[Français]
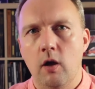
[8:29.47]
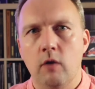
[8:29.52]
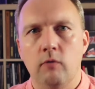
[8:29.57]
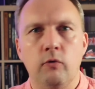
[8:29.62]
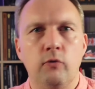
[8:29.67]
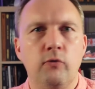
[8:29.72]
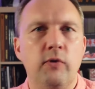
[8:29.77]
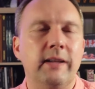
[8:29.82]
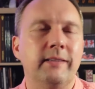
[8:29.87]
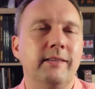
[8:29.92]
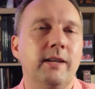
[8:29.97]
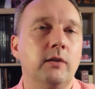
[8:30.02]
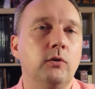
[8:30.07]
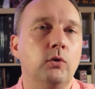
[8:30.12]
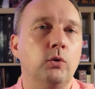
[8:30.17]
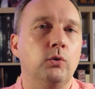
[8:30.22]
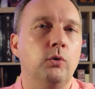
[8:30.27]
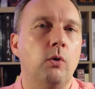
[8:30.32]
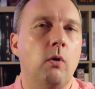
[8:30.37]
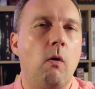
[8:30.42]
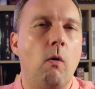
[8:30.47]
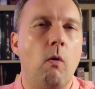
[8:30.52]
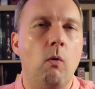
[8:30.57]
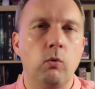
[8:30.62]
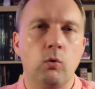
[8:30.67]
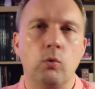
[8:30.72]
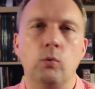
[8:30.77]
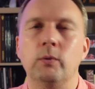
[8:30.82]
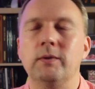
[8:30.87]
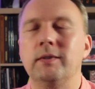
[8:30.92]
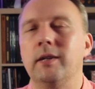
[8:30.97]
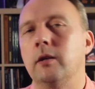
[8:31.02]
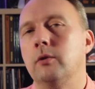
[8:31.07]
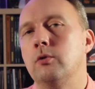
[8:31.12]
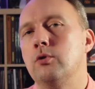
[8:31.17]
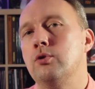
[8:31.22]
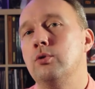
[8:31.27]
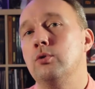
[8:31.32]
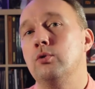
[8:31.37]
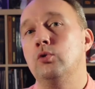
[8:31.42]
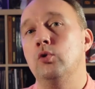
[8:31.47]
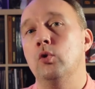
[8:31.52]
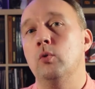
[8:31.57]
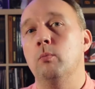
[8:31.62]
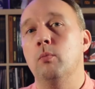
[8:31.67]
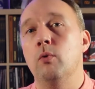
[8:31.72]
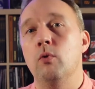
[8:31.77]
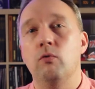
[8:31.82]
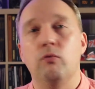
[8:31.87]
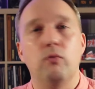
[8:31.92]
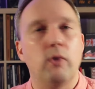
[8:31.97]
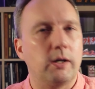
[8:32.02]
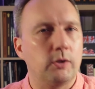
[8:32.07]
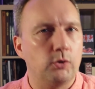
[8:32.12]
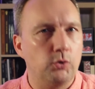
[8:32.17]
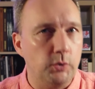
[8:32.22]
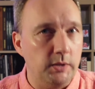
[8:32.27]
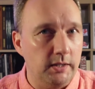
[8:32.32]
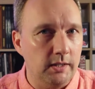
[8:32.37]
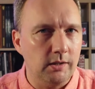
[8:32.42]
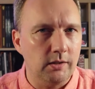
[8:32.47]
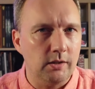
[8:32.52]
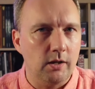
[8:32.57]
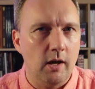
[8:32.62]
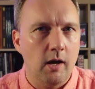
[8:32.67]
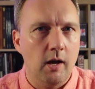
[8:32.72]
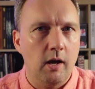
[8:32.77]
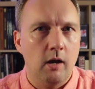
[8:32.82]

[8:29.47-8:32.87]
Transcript: vont faire naître de leur rencontre quelque chose de beau, voire d'unique,